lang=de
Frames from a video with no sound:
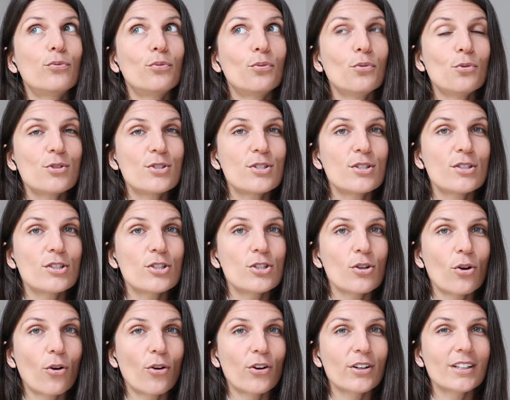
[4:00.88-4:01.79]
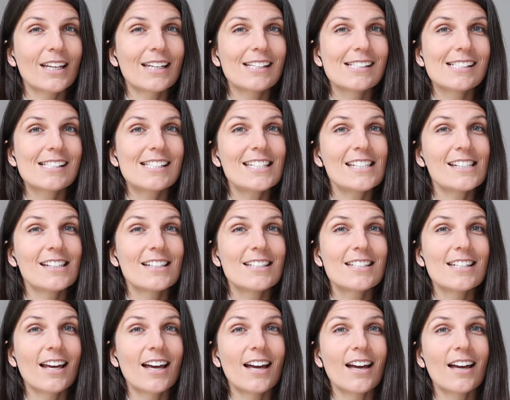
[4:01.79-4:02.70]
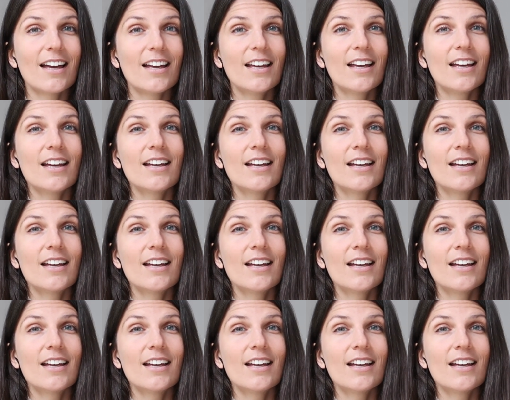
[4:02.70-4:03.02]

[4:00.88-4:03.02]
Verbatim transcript: physisch orientierter